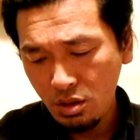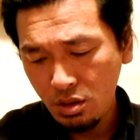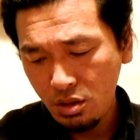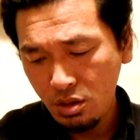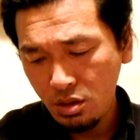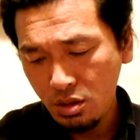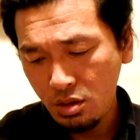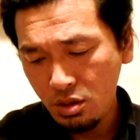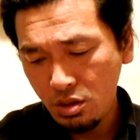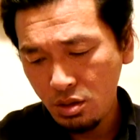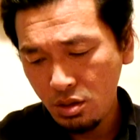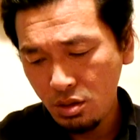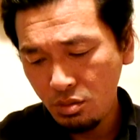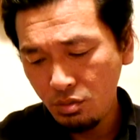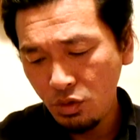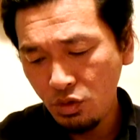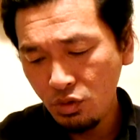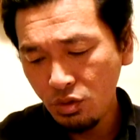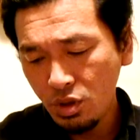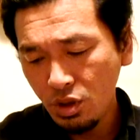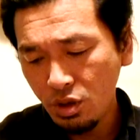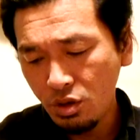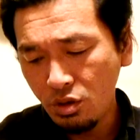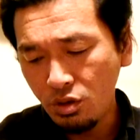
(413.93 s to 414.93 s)

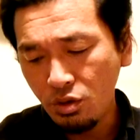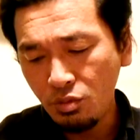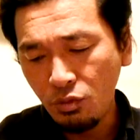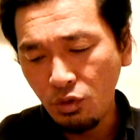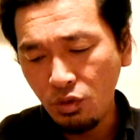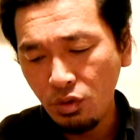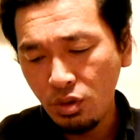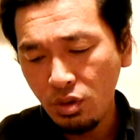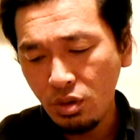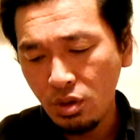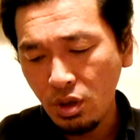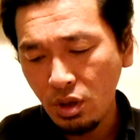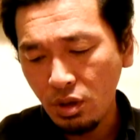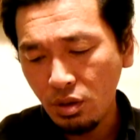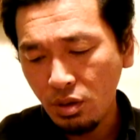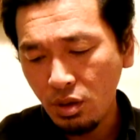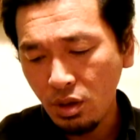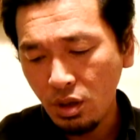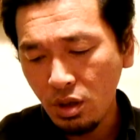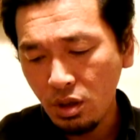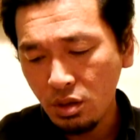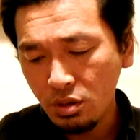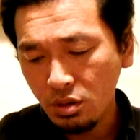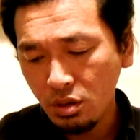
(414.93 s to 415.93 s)
ミュージックモイスチャーですね
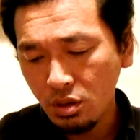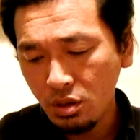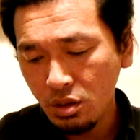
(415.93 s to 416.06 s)
楽